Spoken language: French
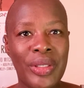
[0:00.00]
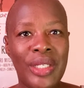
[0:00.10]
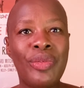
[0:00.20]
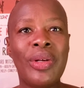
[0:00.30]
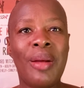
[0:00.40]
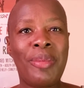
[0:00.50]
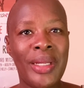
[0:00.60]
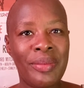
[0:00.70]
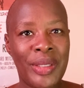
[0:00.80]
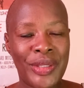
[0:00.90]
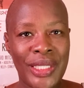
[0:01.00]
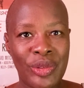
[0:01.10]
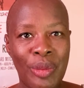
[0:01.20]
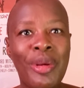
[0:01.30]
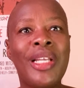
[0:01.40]
qui vaut la peine, même s'il
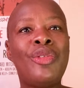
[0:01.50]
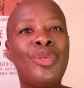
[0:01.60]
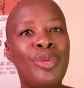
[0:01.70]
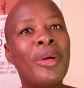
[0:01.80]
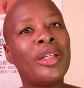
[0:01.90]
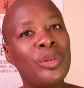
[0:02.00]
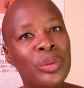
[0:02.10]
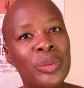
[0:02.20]
ne doit pas être vu par tout